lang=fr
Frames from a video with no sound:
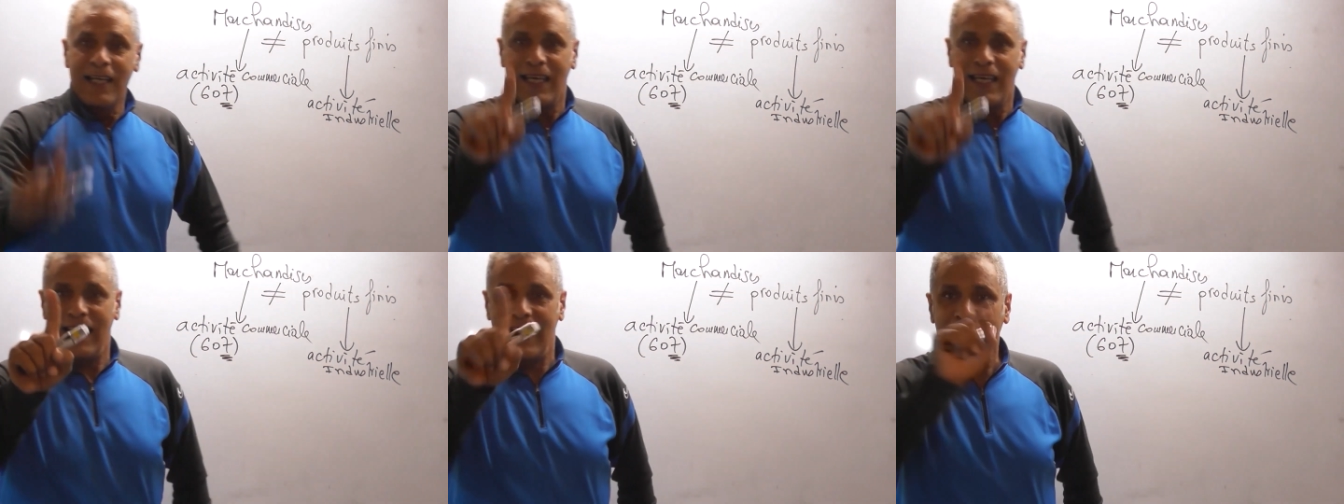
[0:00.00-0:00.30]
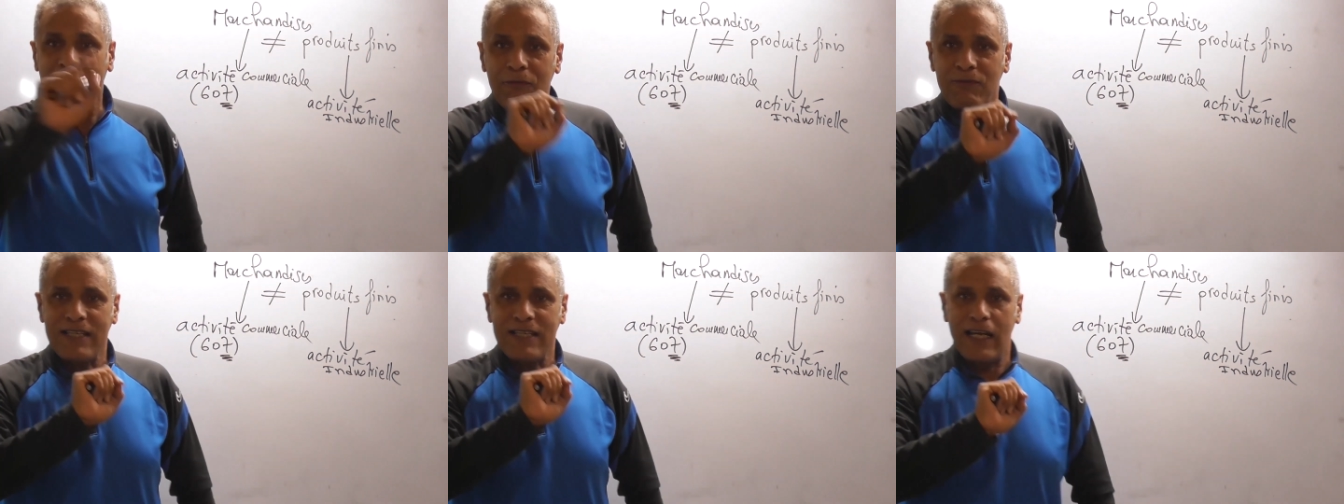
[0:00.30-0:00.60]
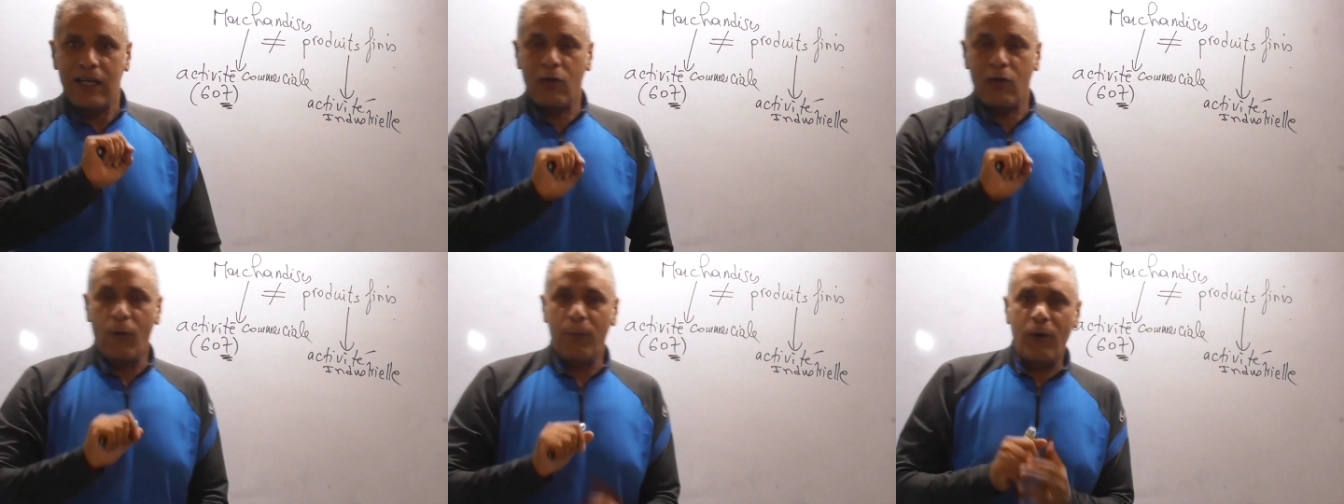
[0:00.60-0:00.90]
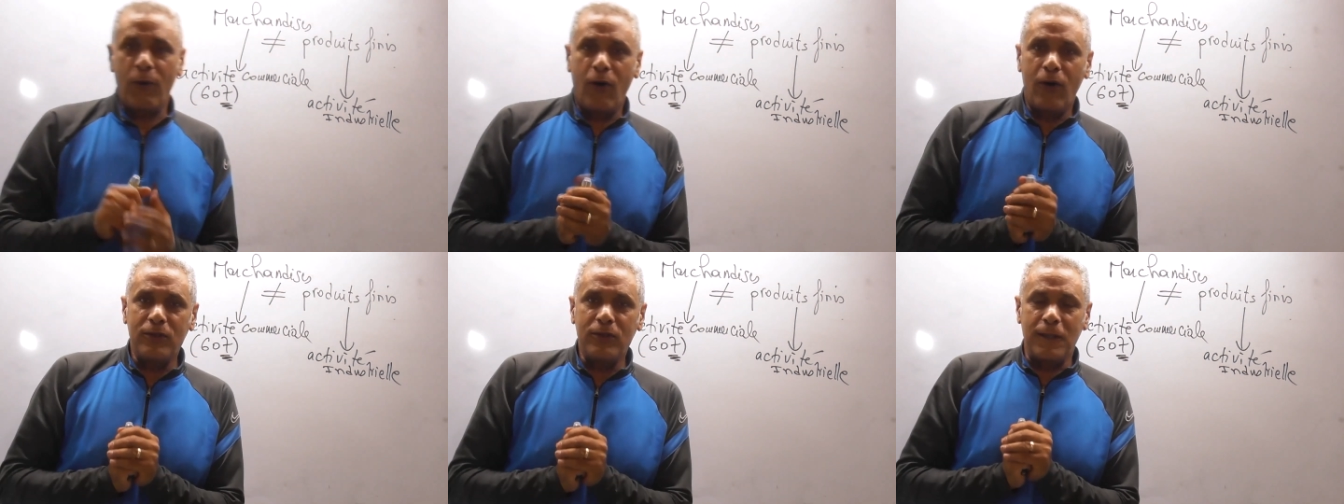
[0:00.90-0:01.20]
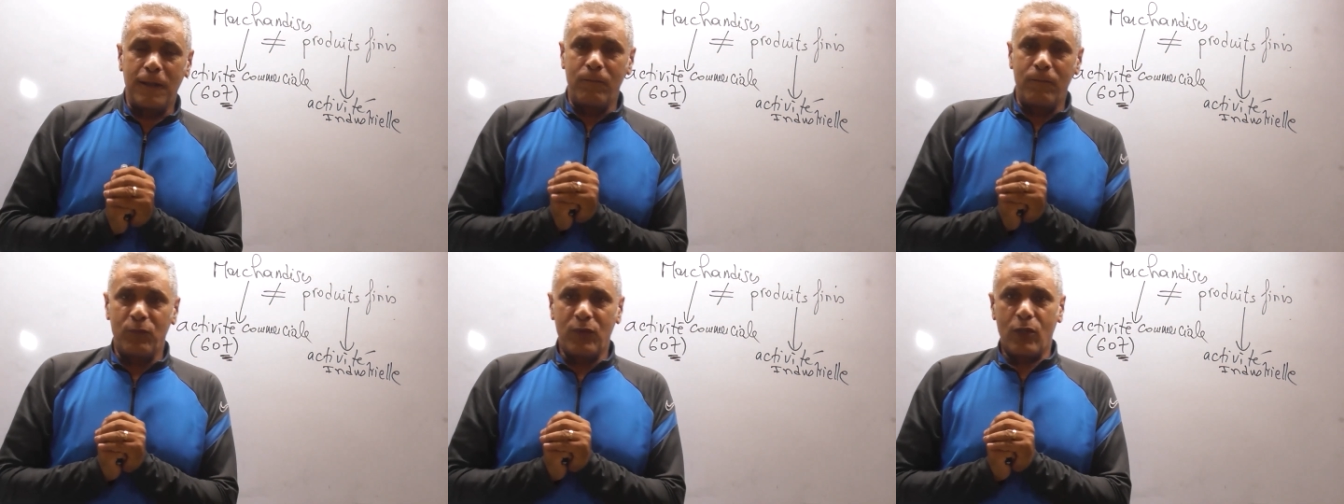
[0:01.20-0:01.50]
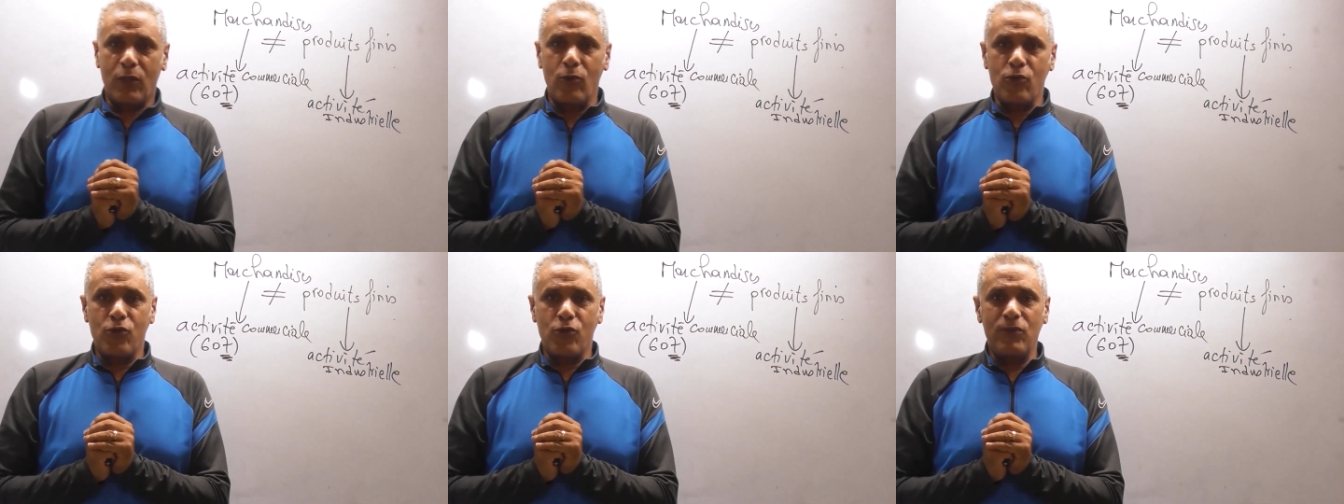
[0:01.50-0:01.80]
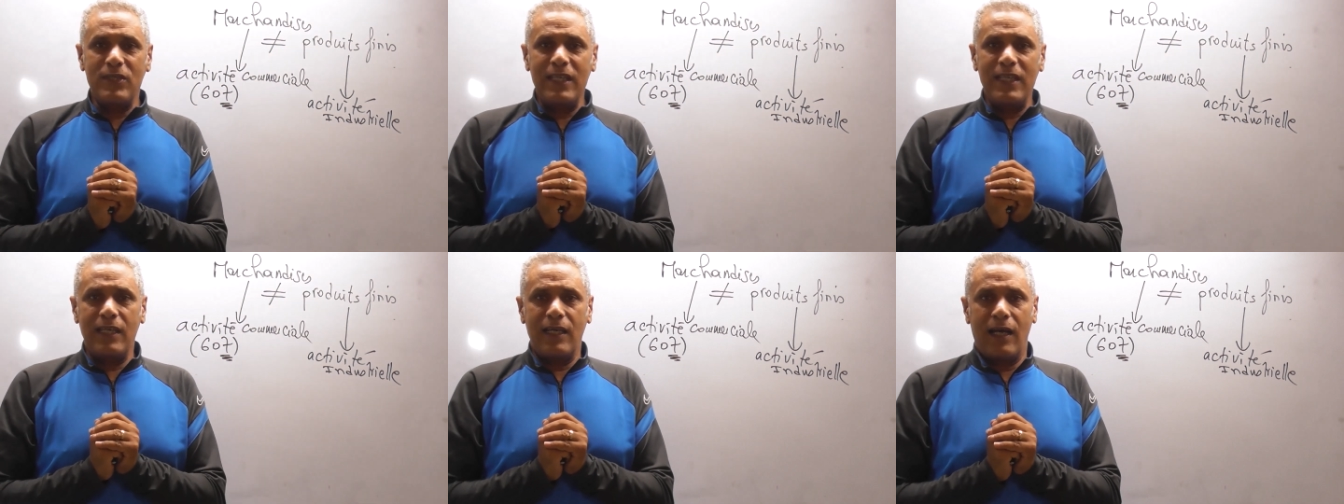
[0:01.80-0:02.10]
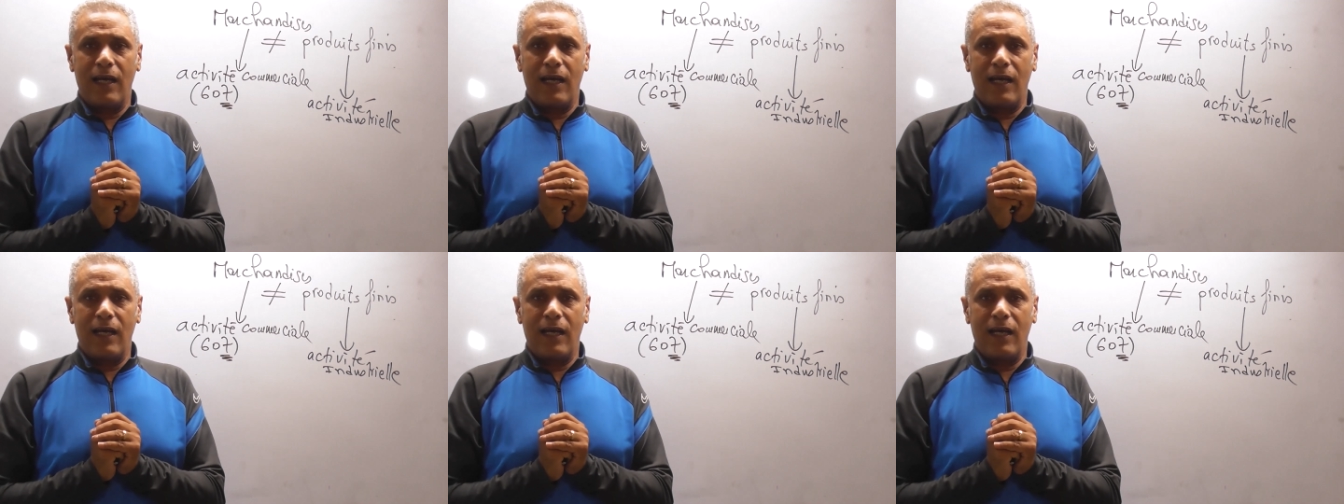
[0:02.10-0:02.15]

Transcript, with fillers: Et là, vous allez comprendre, quand je dis